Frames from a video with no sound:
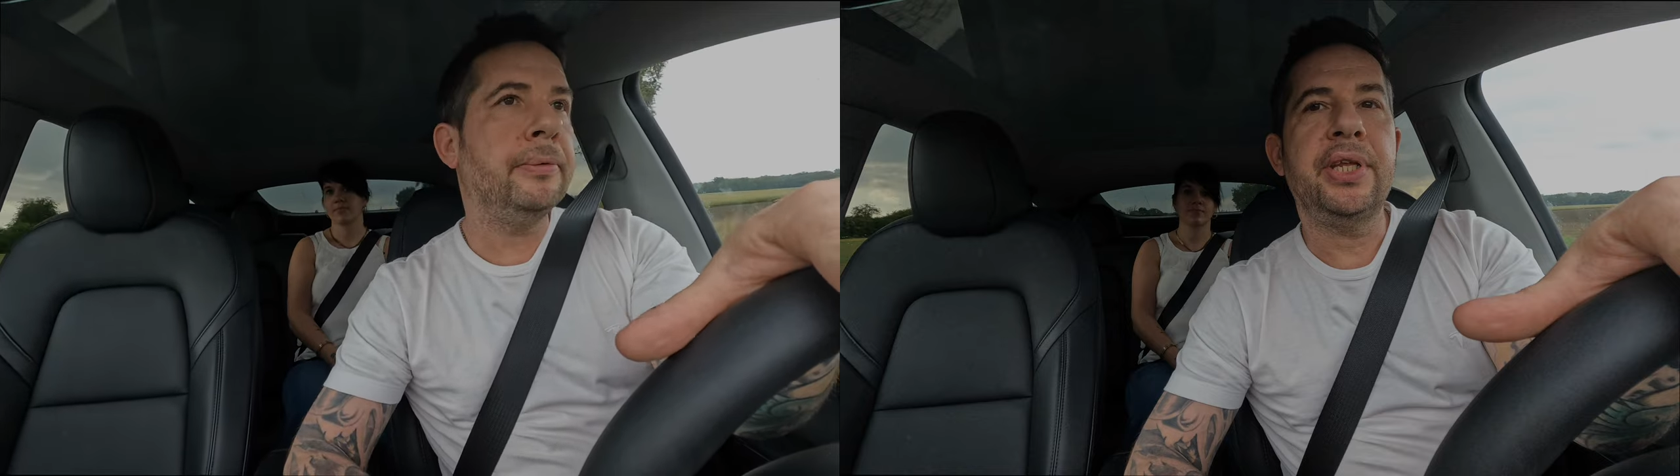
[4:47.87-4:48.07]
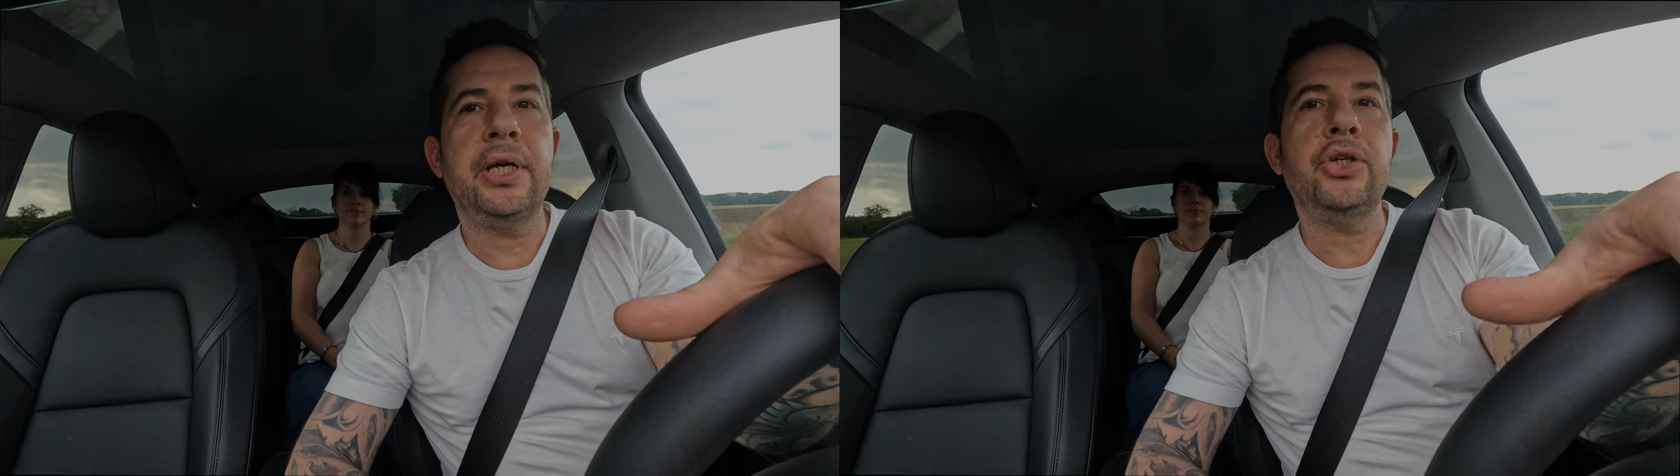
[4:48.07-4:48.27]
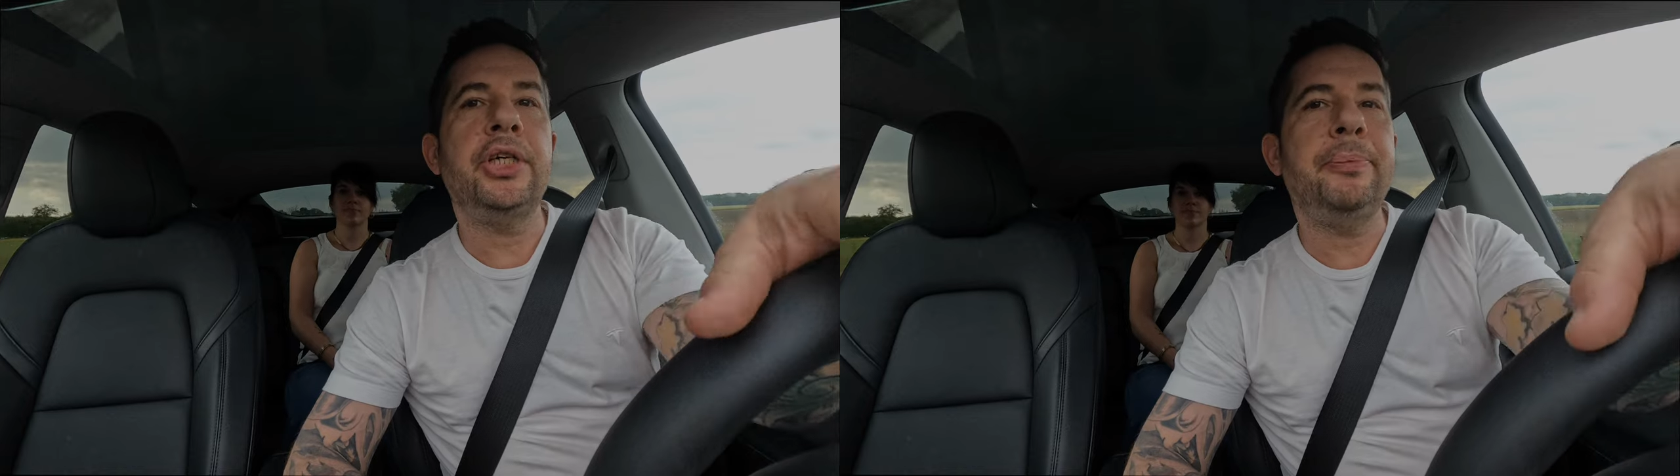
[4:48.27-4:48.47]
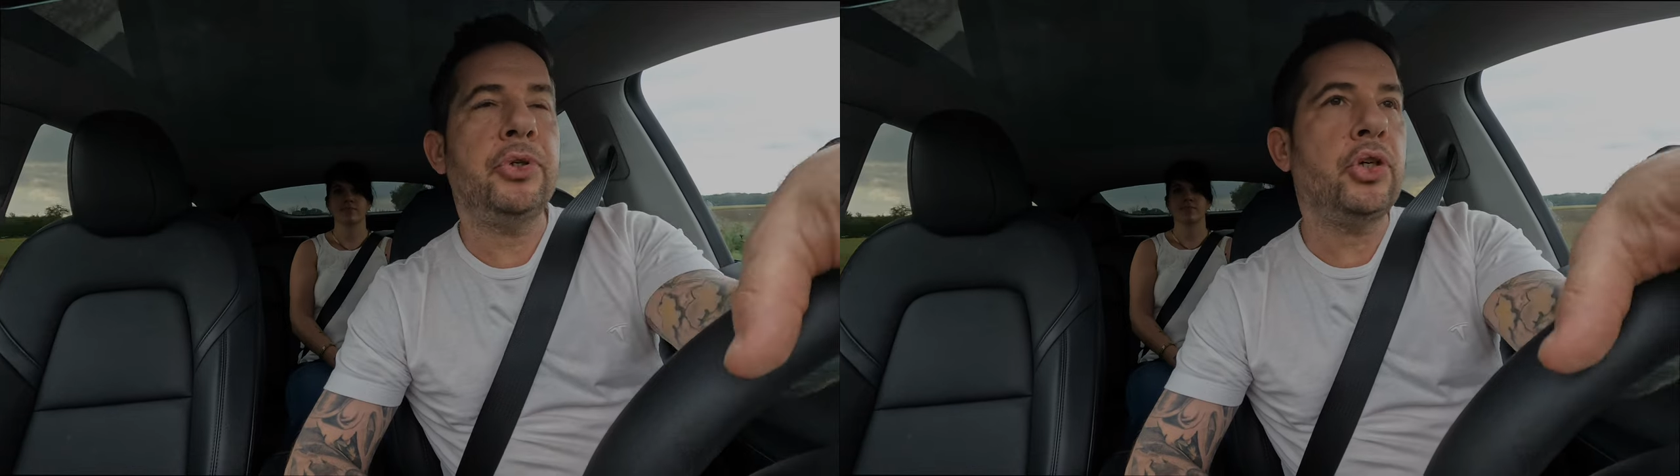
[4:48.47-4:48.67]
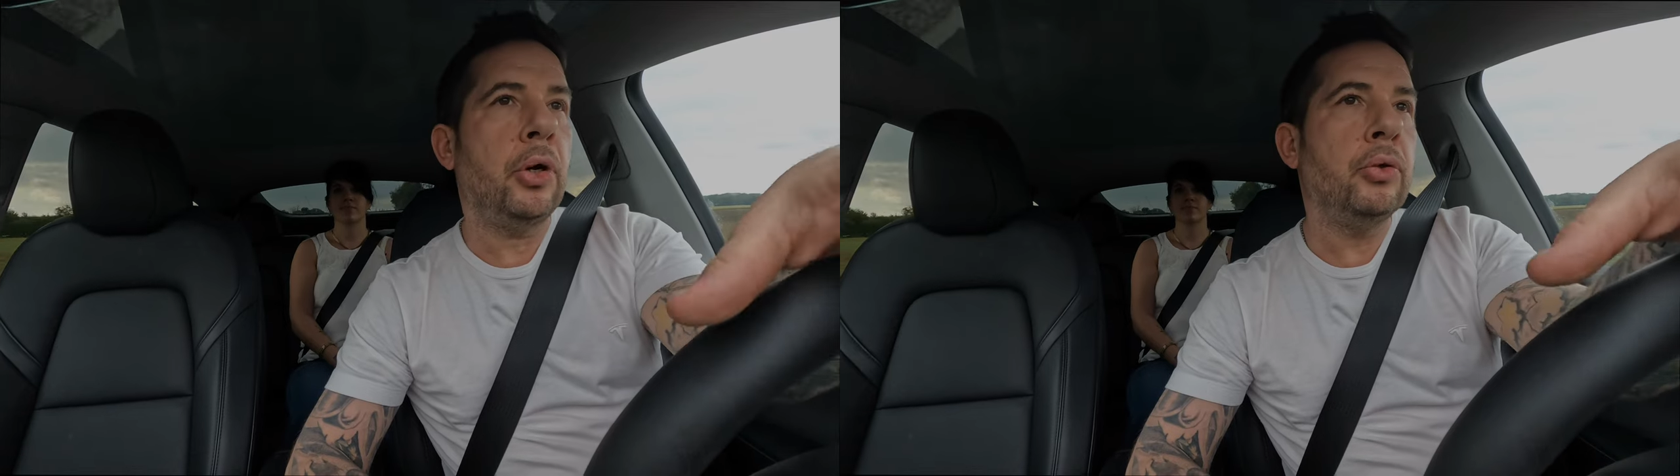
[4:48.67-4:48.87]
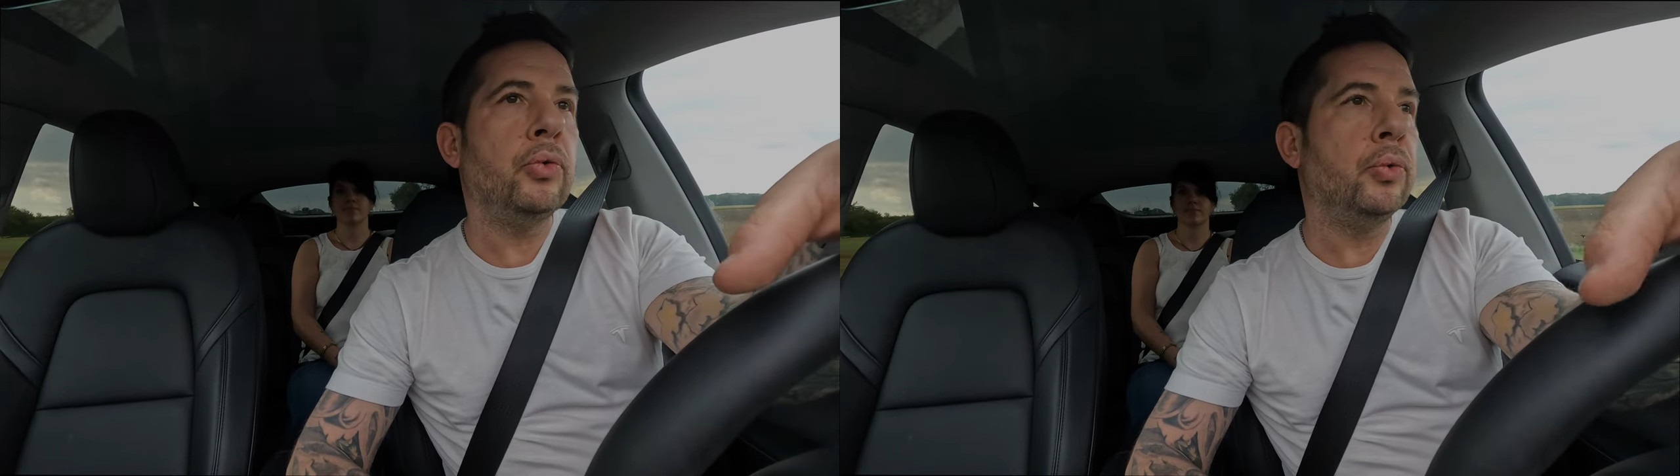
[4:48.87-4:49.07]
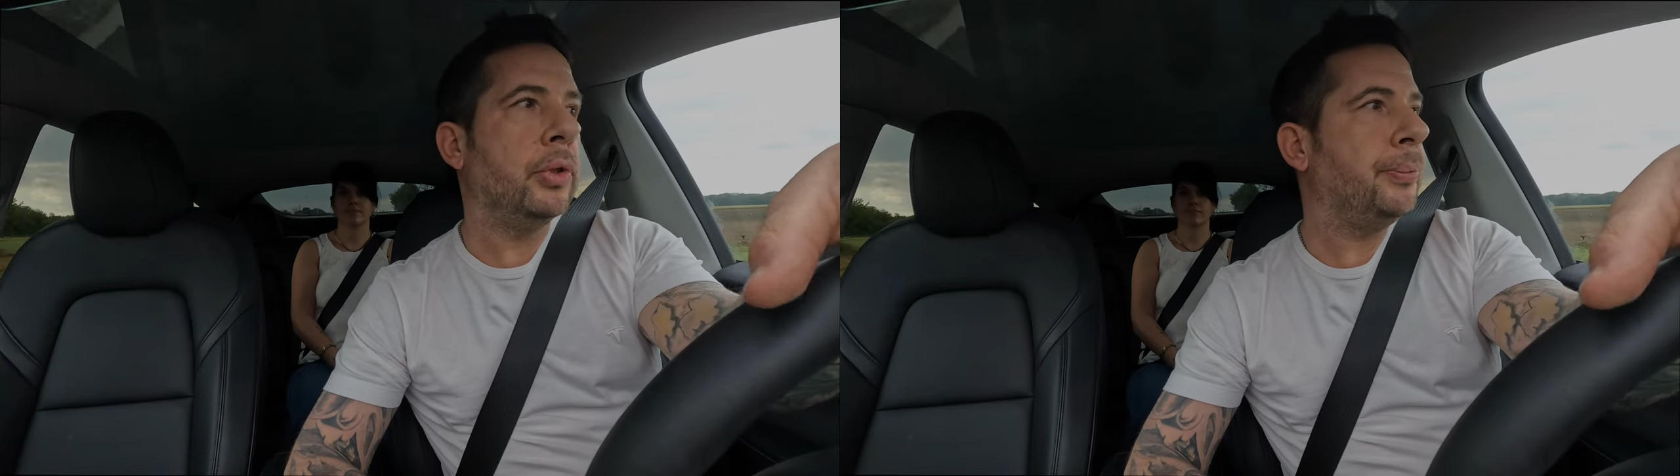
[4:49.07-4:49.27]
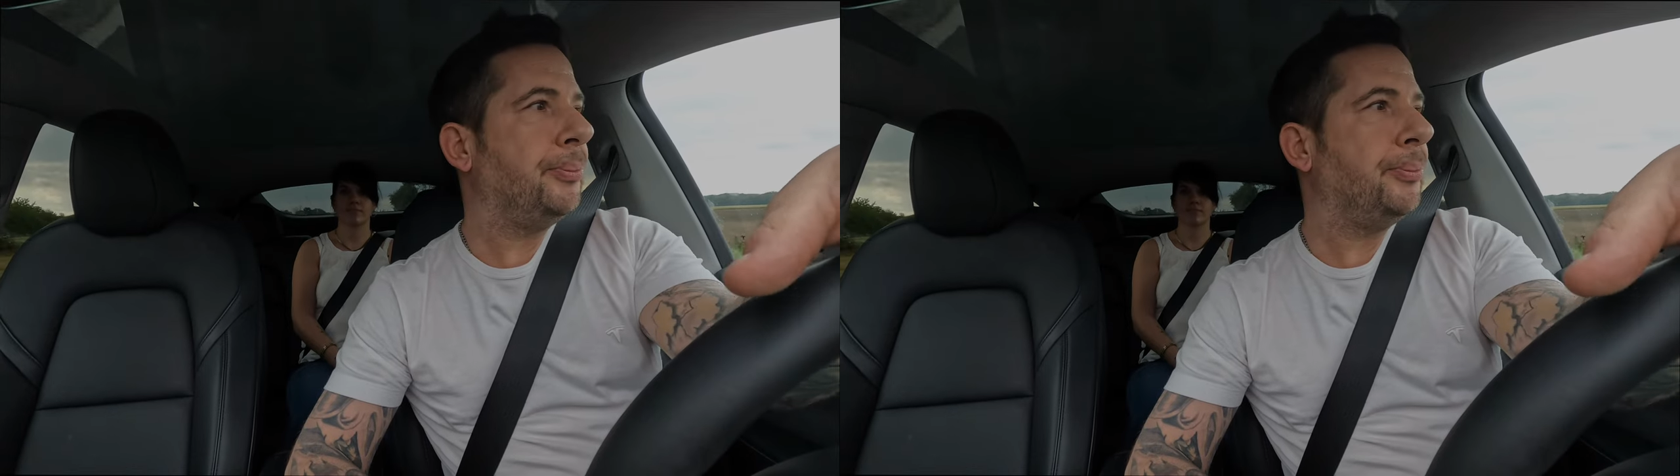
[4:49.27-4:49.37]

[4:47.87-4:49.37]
Der schiebt schon gut.